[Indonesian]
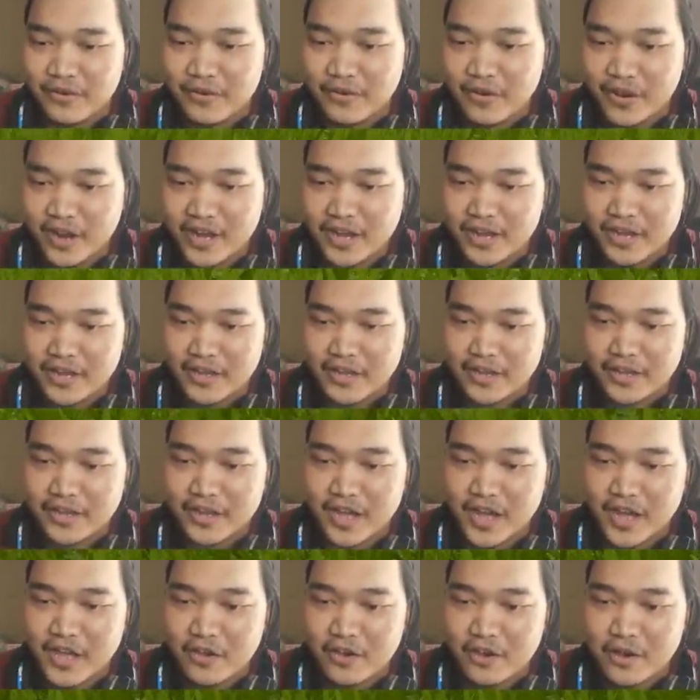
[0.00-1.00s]
Oke,
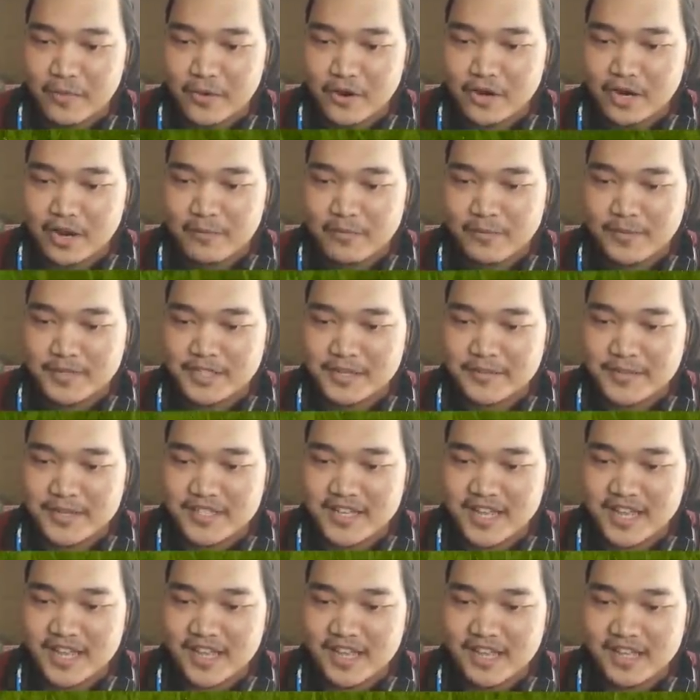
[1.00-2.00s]
ayo come on, kamu pasti
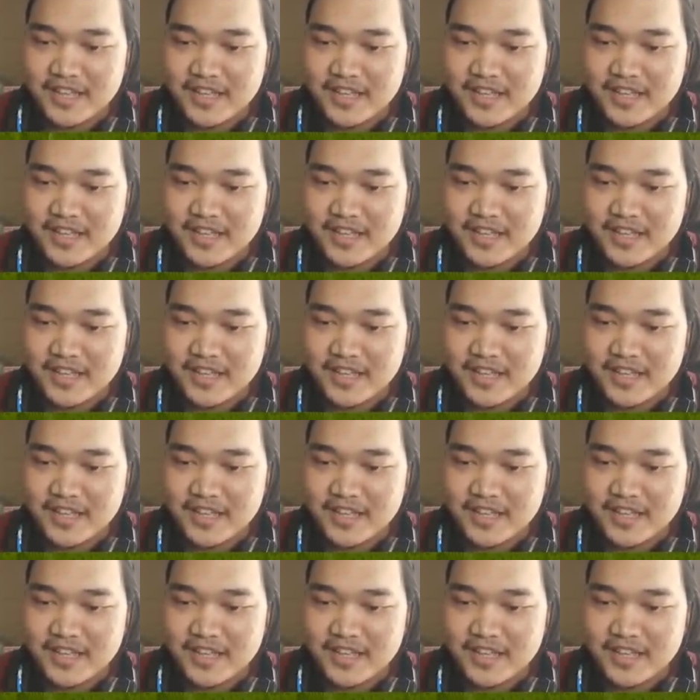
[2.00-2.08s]
bisa.